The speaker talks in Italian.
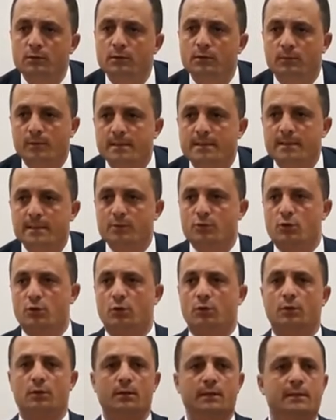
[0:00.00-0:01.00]
in questi
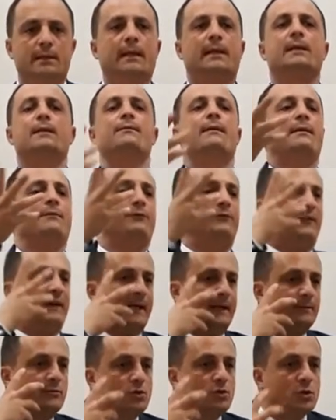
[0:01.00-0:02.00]
giorni, ti arriva in
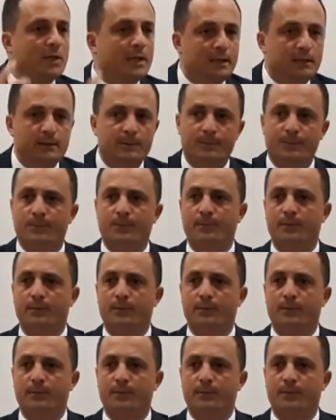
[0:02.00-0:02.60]
faccia,